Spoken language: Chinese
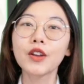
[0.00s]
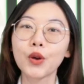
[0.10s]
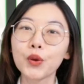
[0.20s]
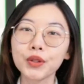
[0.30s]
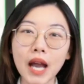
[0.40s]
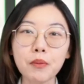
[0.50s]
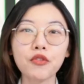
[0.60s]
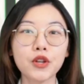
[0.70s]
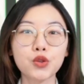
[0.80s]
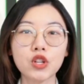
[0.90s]
由于大部
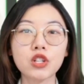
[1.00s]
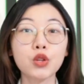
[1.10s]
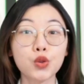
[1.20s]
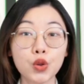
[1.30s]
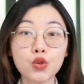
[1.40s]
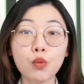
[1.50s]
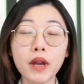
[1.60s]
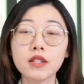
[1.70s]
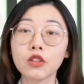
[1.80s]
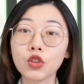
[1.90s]
分学生的学术
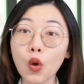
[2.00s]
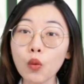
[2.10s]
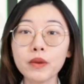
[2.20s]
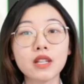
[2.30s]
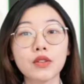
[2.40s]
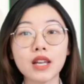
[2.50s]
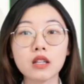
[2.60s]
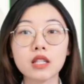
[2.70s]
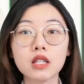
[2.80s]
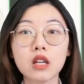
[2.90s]
背景都比较
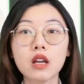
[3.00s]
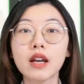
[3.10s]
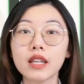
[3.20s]
相似，